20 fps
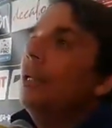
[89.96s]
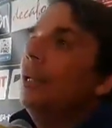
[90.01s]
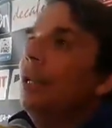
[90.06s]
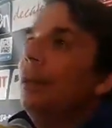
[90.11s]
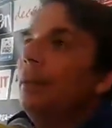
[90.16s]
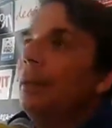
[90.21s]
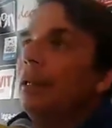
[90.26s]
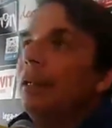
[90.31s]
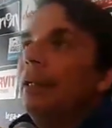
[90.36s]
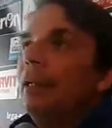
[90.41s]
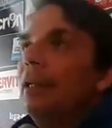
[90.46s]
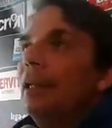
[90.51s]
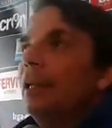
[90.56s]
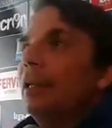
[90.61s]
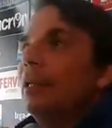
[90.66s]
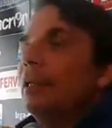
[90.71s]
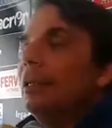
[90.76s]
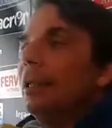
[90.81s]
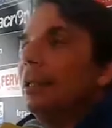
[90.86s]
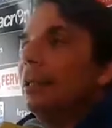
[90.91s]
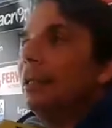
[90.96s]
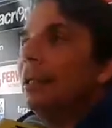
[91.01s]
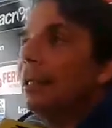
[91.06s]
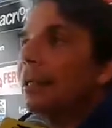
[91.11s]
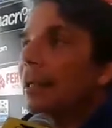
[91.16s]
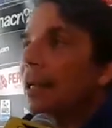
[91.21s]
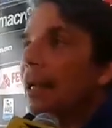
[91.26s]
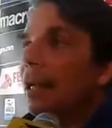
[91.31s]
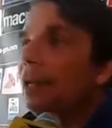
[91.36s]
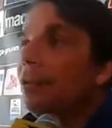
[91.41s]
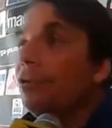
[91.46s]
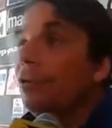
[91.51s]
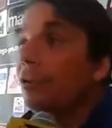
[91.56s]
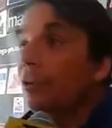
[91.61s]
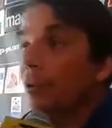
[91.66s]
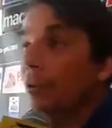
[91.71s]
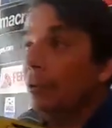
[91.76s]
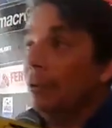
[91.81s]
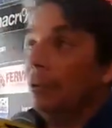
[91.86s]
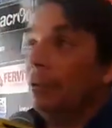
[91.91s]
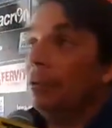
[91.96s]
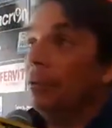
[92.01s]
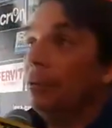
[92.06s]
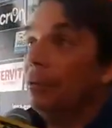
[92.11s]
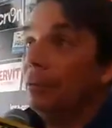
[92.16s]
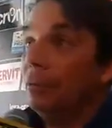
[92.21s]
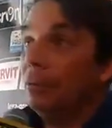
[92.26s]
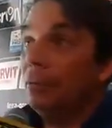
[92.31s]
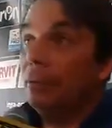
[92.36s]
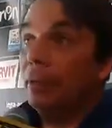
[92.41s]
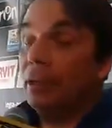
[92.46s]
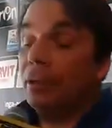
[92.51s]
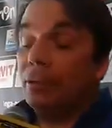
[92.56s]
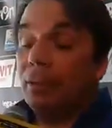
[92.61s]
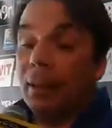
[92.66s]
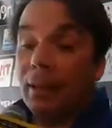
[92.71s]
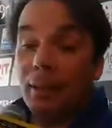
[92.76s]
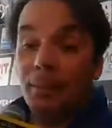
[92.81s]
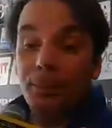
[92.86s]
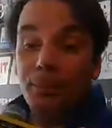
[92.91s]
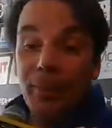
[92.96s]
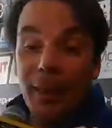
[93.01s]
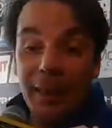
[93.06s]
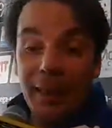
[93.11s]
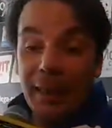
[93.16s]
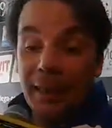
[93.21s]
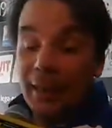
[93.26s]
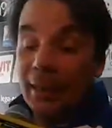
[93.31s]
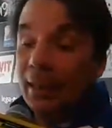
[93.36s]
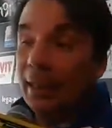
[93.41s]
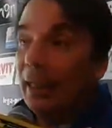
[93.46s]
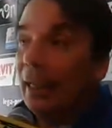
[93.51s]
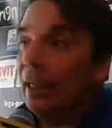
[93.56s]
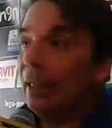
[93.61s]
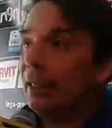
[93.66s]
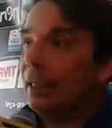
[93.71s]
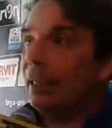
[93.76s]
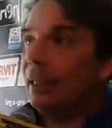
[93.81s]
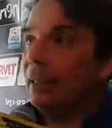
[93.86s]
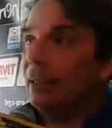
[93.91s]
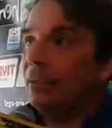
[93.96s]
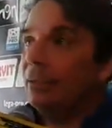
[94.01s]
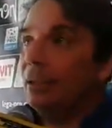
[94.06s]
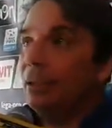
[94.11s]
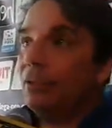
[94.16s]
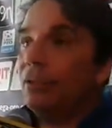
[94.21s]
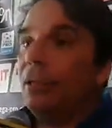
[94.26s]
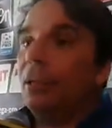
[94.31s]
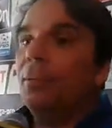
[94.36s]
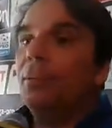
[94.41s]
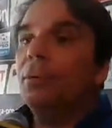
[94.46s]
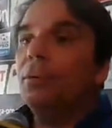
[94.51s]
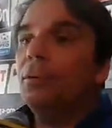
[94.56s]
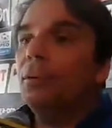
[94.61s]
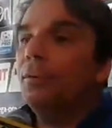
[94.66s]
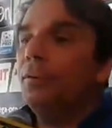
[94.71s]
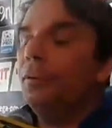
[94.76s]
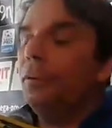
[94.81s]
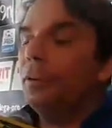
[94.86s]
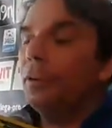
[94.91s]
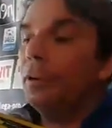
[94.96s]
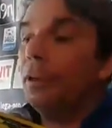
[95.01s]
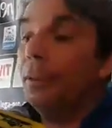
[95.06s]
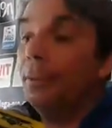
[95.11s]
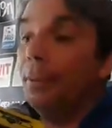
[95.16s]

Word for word: la partita di Sant'Arcangelo, una squadra bene allenata, una squadra molto forte,